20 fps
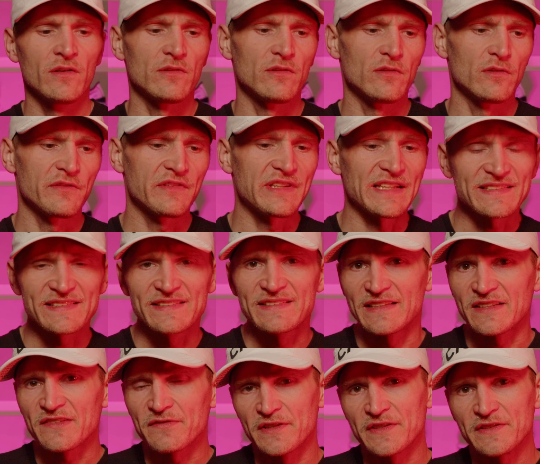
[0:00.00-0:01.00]
Und das ist
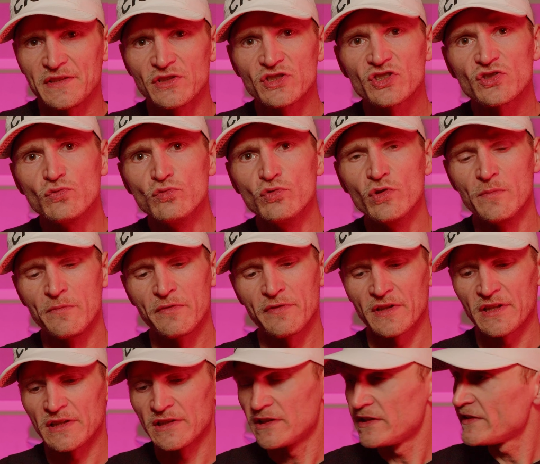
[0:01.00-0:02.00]
das, was den Schuh im
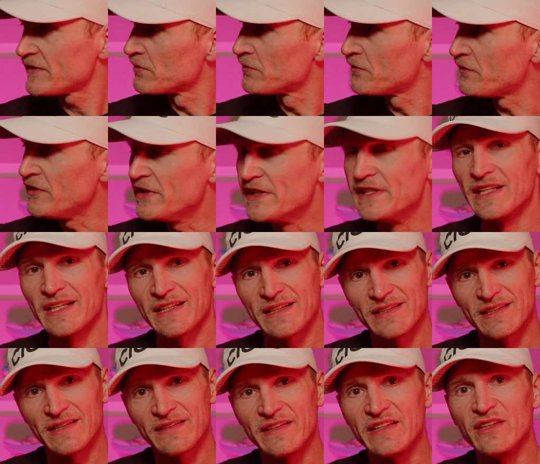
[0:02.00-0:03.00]
Vergleich zu vielen
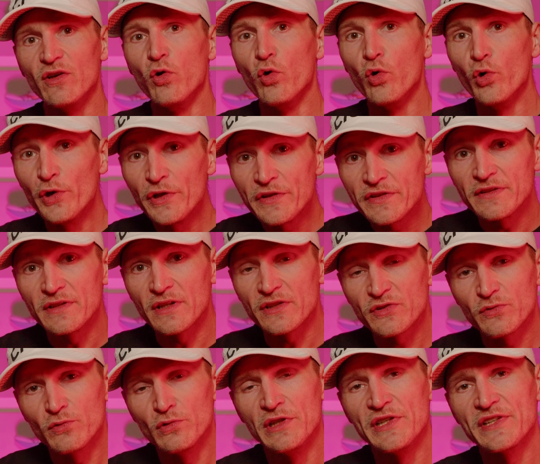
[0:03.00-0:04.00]
anderen, die heute
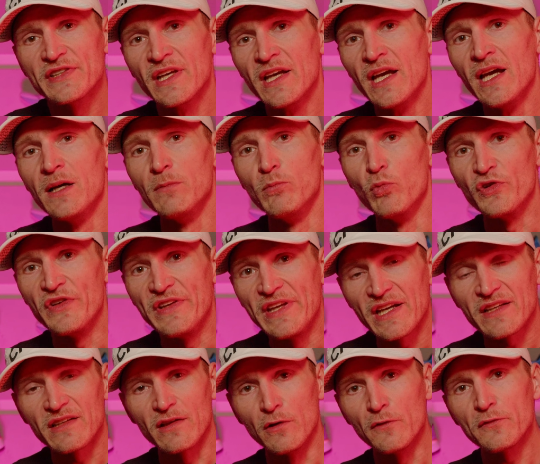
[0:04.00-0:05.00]
natürlich
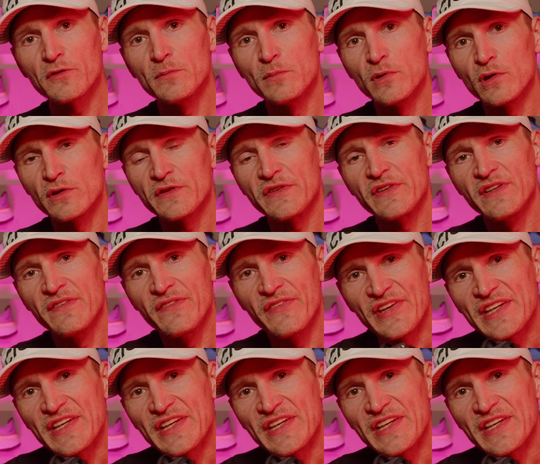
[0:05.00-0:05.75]
modern aufgebaut sind,